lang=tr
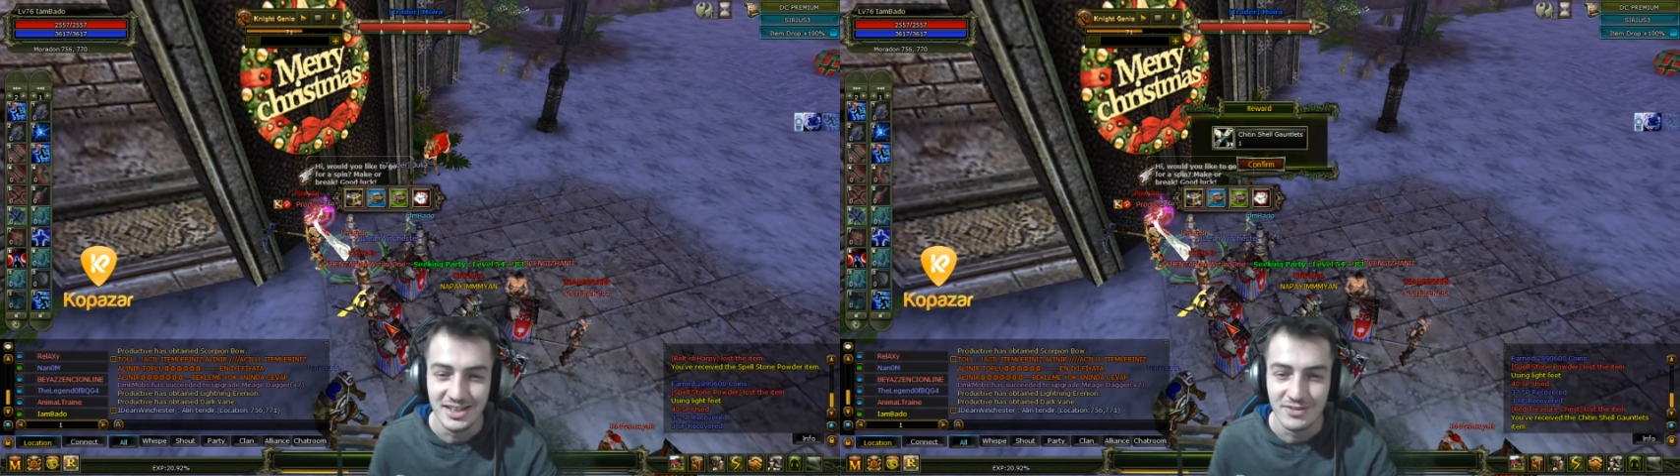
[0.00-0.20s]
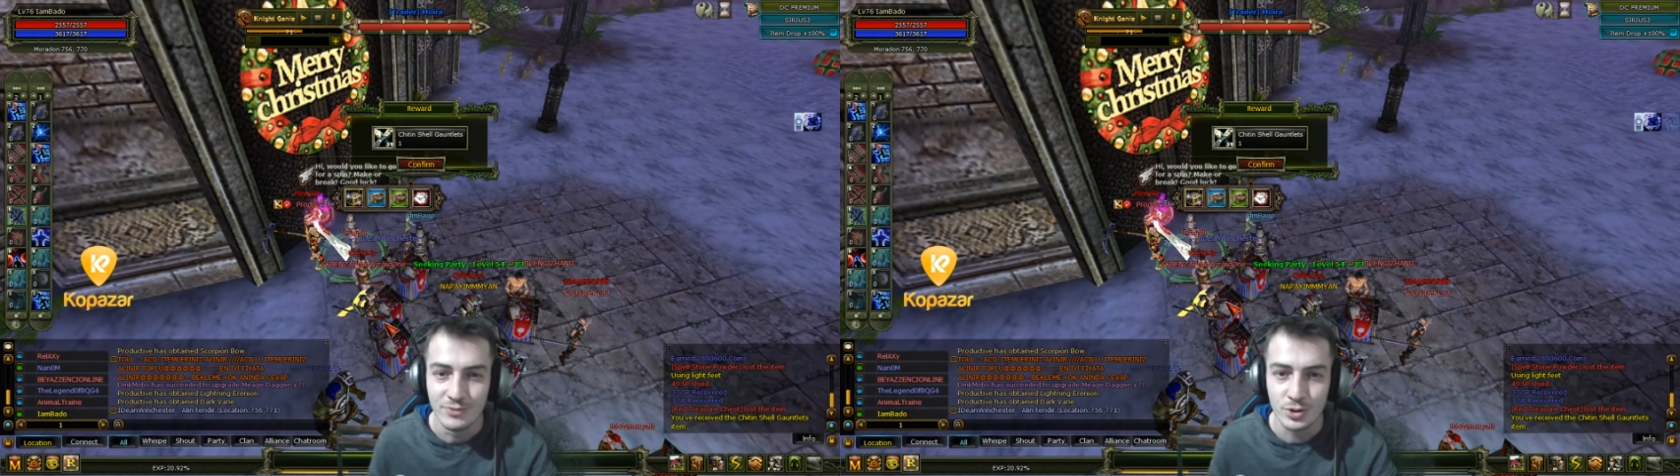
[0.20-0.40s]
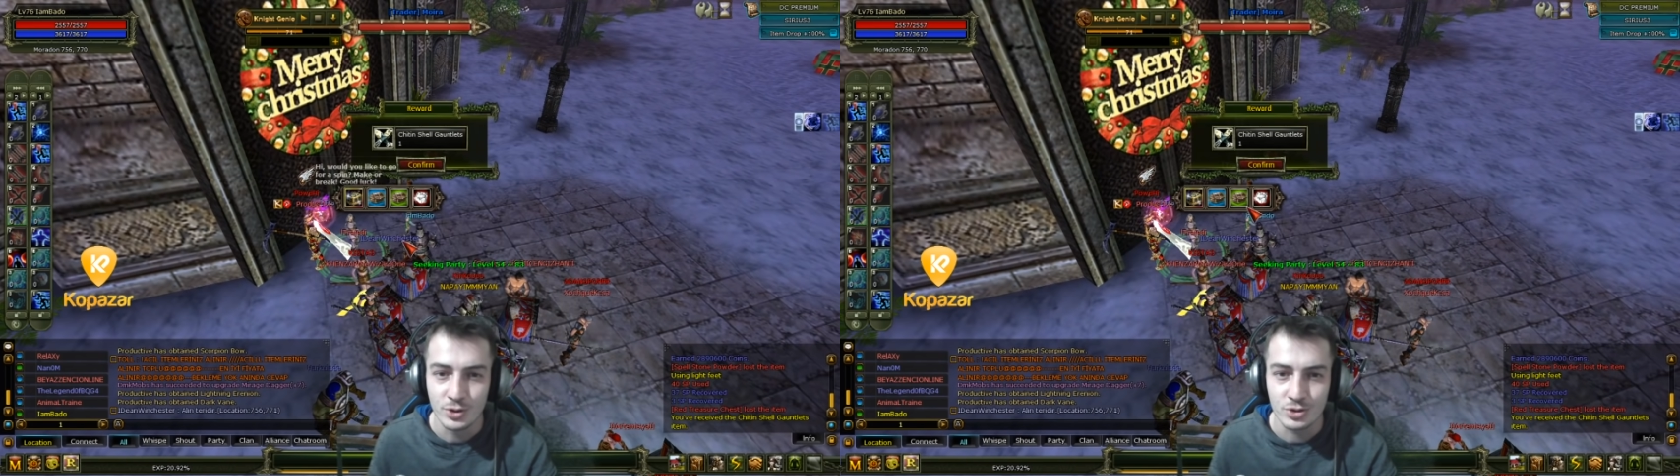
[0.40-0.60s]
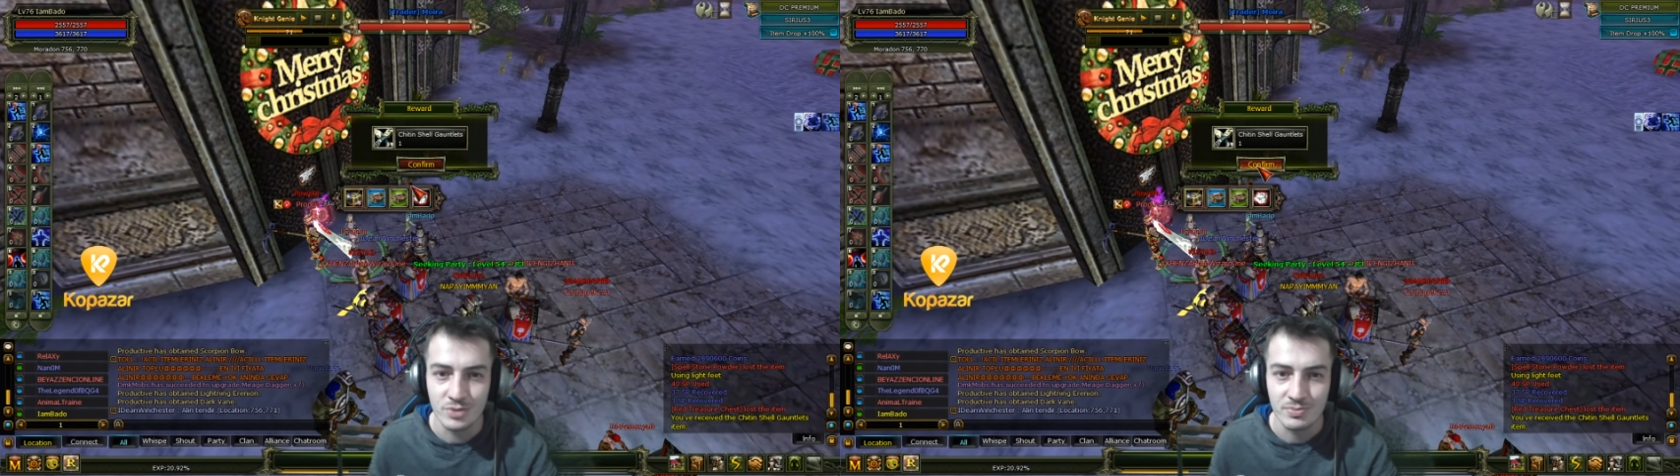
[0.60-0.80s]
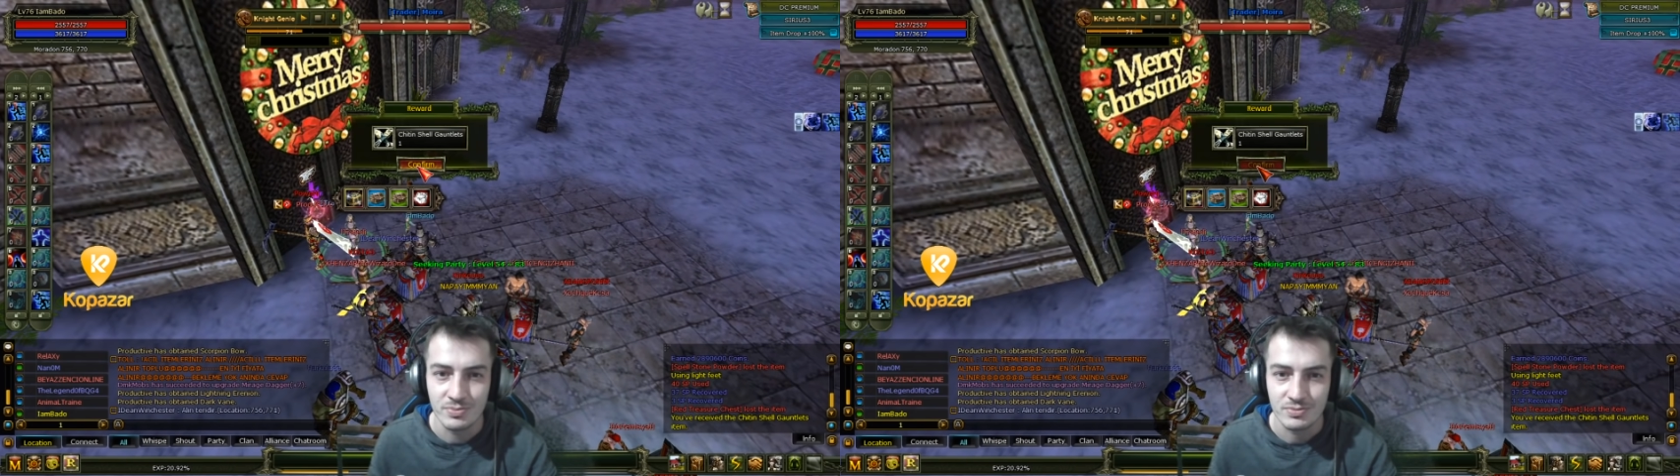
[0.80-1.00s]

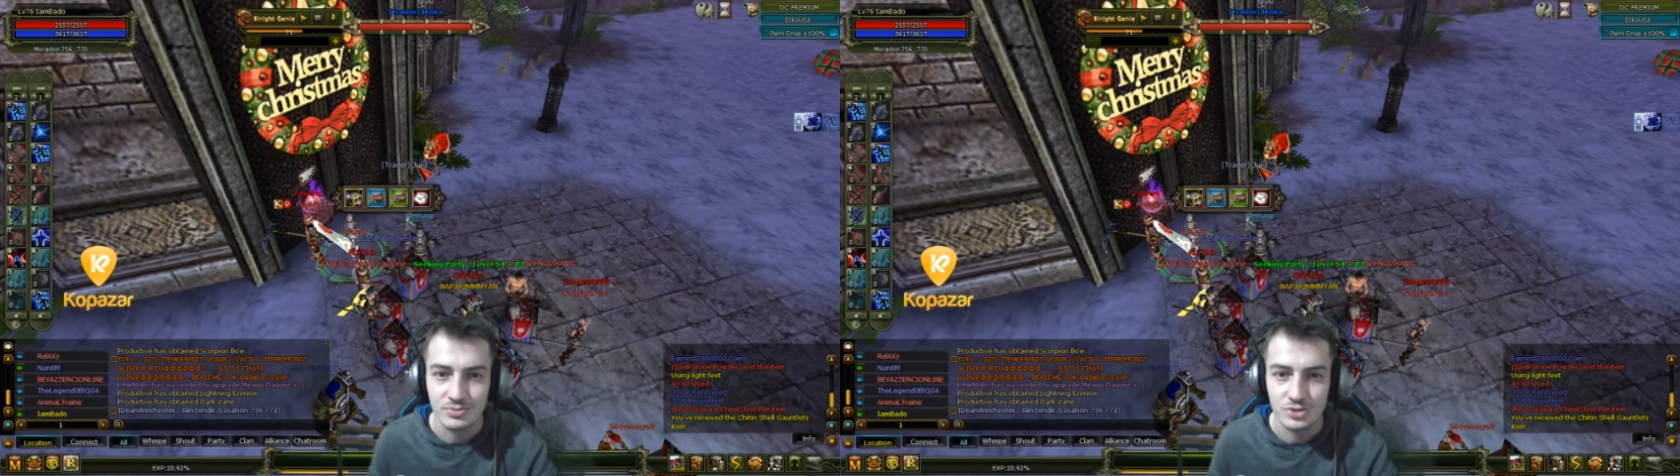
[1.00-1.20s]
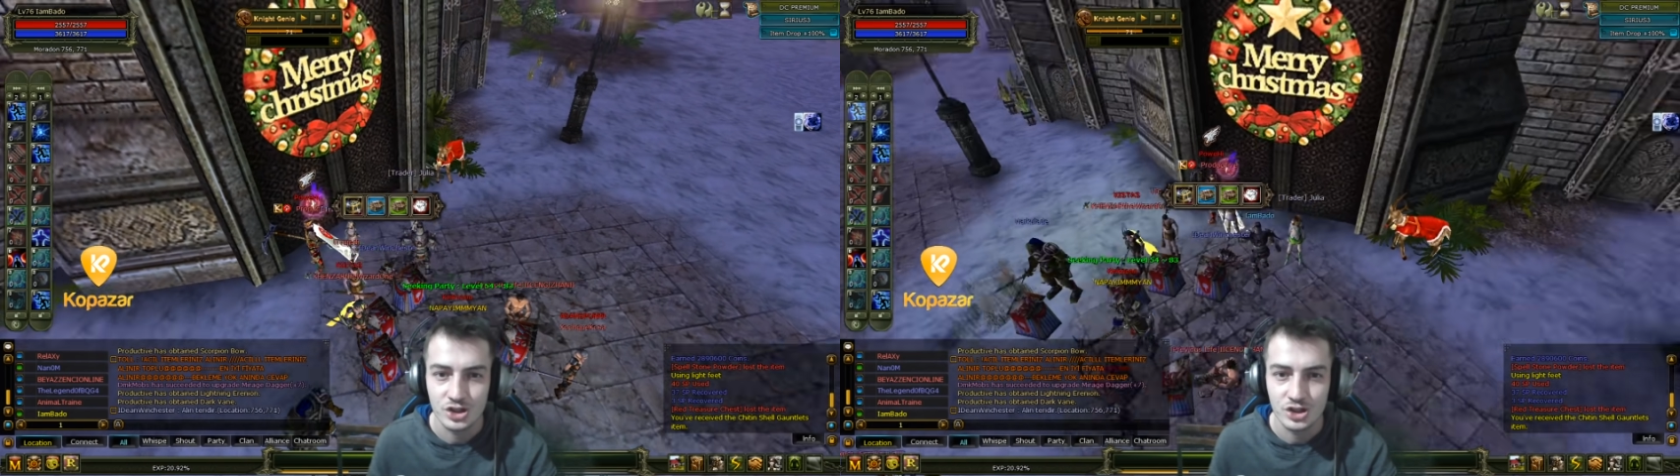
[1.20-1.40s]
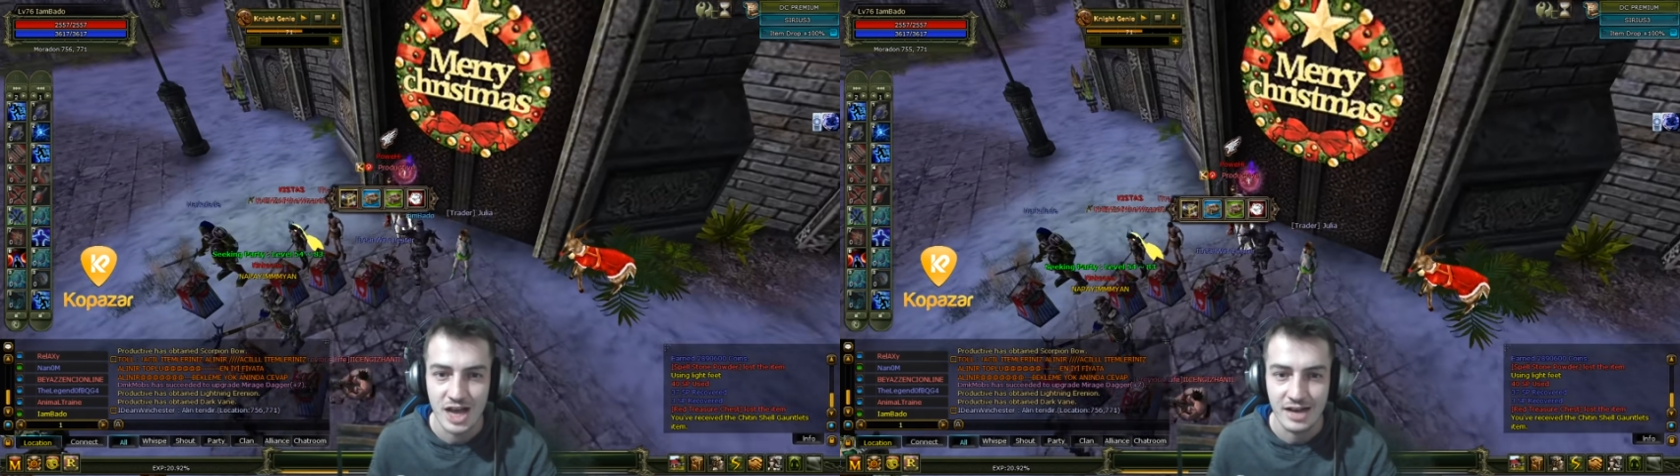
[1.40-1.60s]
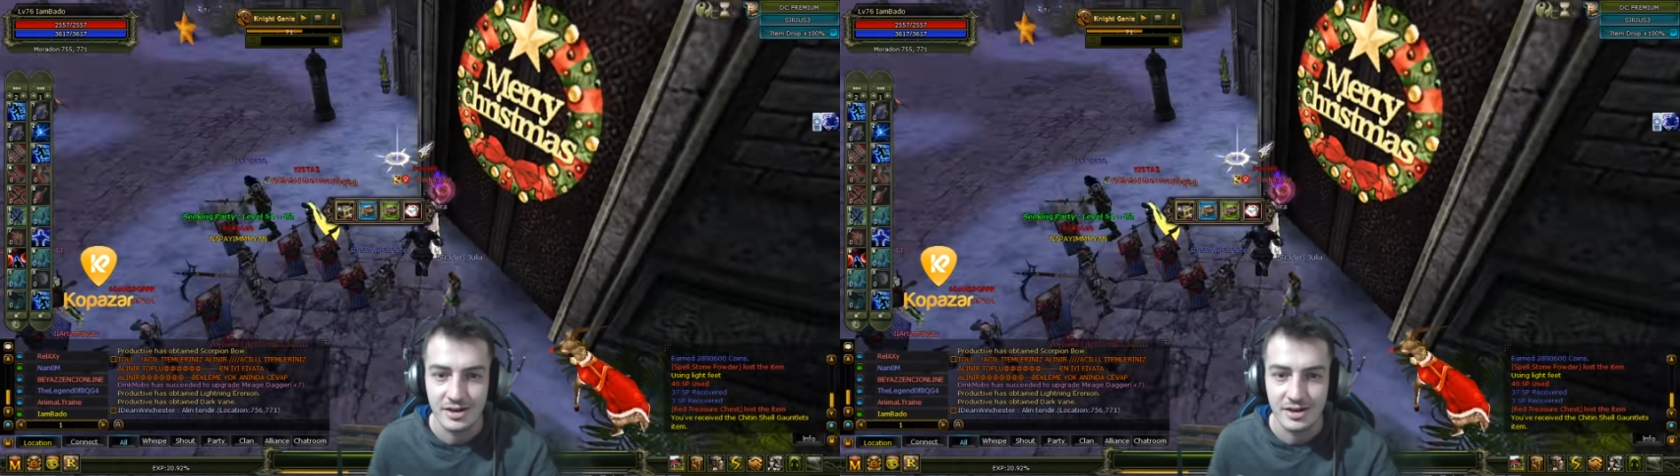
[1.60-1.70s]
Vurdum. Shell.